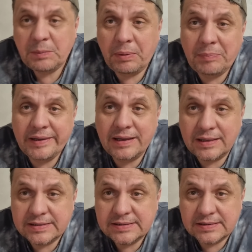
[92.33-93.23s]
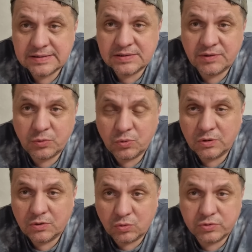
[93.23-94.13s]
побоялась за
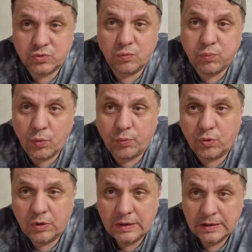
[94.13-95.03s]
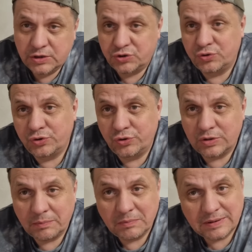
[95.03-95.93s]
свою толстую попу, что
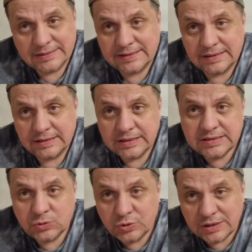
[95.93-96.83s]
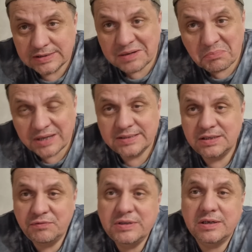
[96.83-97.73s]
ее там, так сказать, из судейской
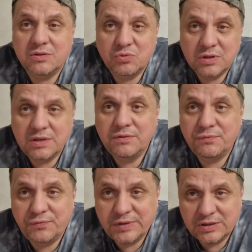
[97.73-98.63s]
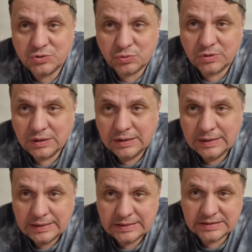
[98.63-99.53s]
мантии вытряхнут и вынесут
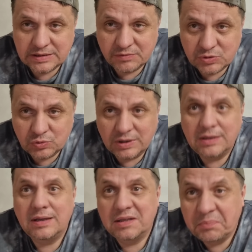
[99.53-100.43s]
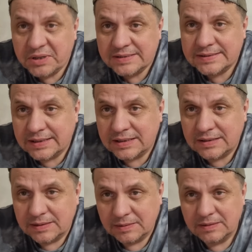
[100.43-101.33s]
из этого суда, и она перестанет
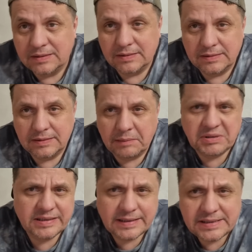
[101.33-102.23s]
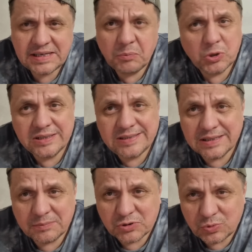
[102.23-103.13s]
а, обладать
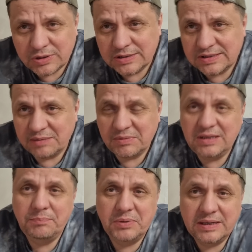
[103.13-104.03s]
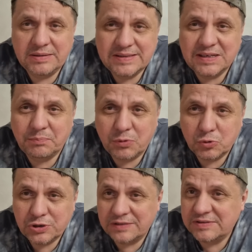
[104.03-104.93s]
иммунитетом судейским и перестанет
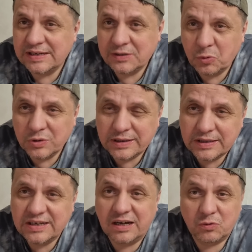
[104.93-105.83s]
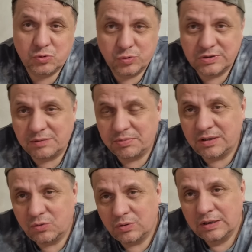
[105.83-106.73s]
получать все льготы и хорошую
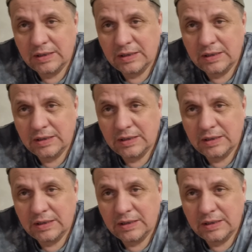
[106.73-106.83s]
зарплату.